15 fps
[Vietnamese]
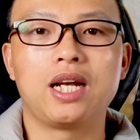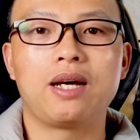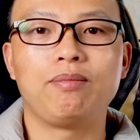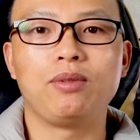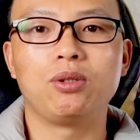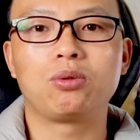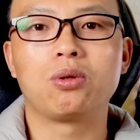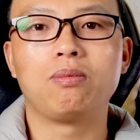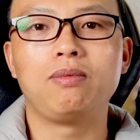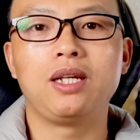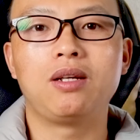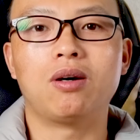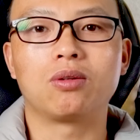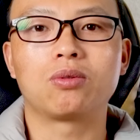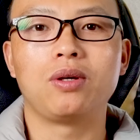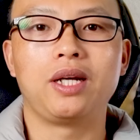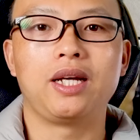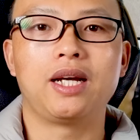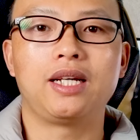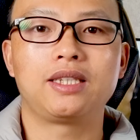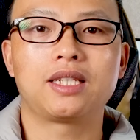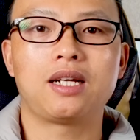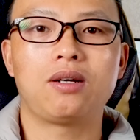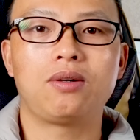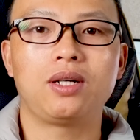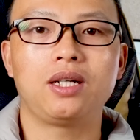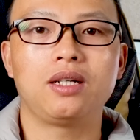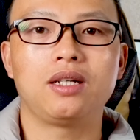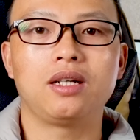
làm YouTube đi đóng thuế hay sao ấy,